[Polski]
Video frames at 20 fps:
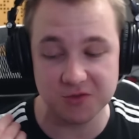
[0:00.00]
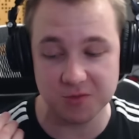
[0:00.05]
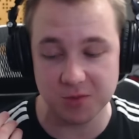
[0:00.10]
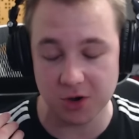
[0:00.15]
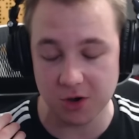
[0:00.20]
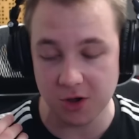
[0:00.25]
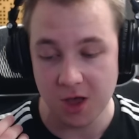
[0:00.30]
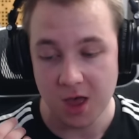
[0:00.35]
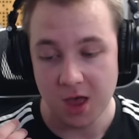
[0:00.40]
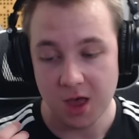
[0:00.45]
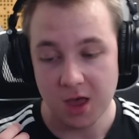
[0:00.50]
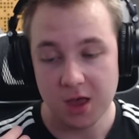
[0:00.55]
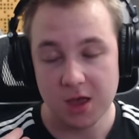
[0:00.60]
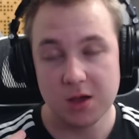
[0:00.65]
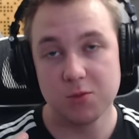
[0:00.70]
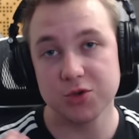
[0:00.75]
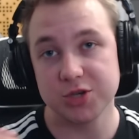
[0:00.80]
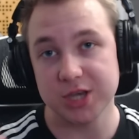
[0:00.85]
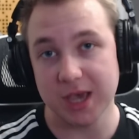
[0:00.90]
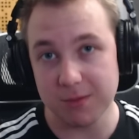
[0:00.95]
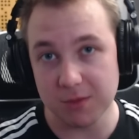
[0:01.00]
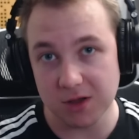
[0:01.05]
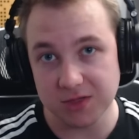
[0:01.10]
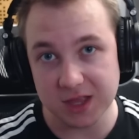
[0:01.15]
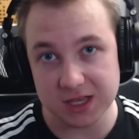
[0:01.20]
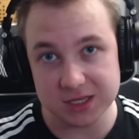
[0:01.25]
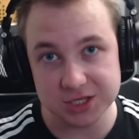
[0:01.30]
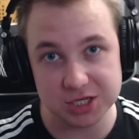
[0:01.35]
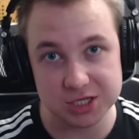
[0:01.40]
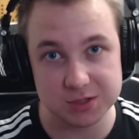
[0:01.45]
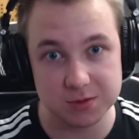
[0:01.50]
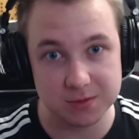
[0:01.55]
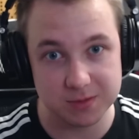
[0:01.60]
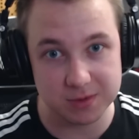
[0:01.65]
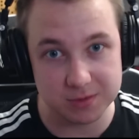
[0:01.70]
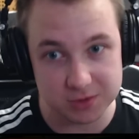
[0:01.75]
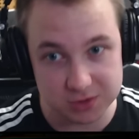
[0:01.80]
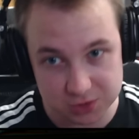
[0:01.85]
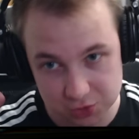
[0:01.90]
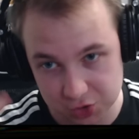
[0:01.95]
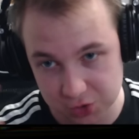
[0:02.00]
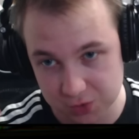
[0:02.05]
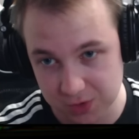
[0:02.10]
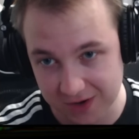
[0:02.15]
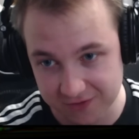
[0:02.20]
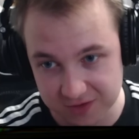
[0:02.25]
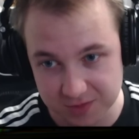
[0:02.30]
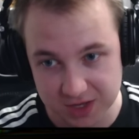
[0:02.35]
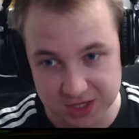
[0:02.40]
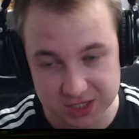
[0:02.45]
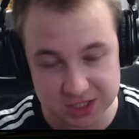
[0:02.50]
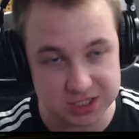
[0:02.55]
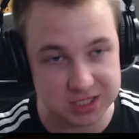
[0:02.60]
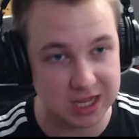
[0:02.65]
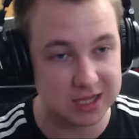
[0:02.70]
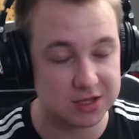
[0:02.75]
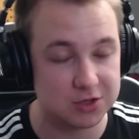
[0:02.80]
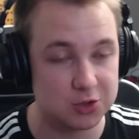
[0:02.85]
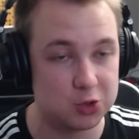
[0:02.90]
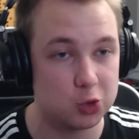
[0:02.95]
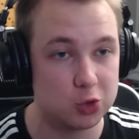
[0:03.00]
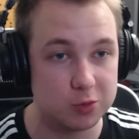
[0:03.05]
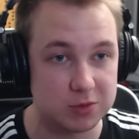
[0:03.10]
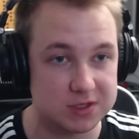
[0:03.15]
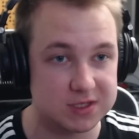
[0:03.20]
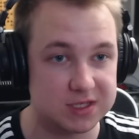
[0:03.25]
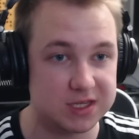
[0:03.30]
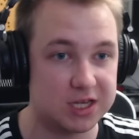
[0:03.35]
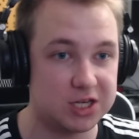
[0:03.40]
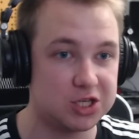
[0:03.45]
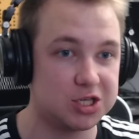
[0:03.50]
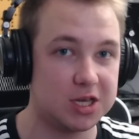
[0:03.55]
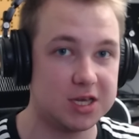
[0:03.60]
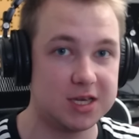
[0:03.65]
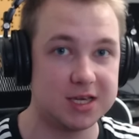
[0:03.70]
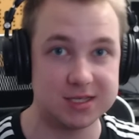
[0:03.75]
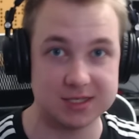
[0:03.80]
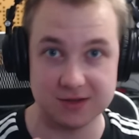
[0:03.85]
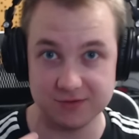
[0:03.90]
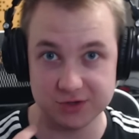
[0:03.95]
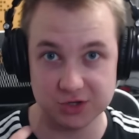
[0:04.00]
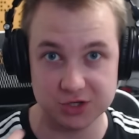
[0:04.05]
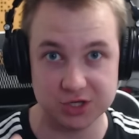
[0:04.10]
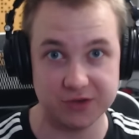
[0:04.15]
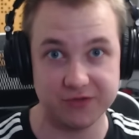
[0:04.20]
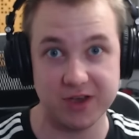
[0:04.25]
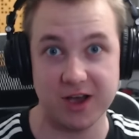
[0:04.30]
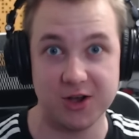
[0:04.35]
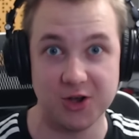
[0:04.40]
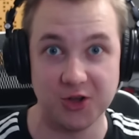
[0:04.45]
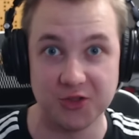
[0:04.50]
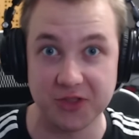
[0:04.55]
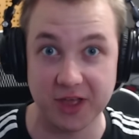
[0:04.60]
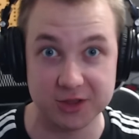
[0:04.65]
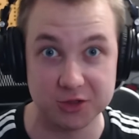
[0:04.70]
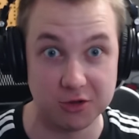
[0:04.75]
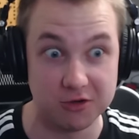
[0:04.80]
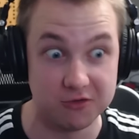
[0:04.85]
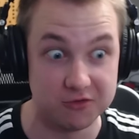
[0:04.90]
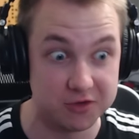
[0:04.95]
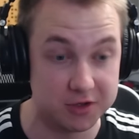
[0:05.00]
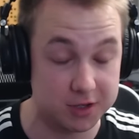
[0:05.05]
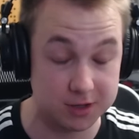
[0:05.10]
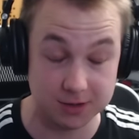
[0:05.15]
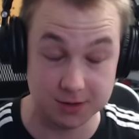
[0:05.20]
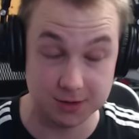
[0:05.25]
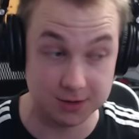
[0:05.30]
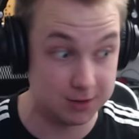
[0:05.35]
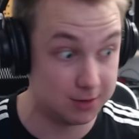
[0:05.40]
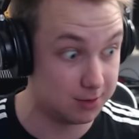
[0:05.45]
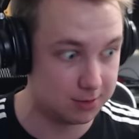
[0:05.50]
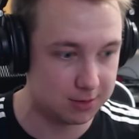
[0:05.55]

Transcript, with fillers: bo musiałem oddać się, żeby po prostu szkła wymienić na ciut mocniejsze. Jestem w soczewkach kontaktowych i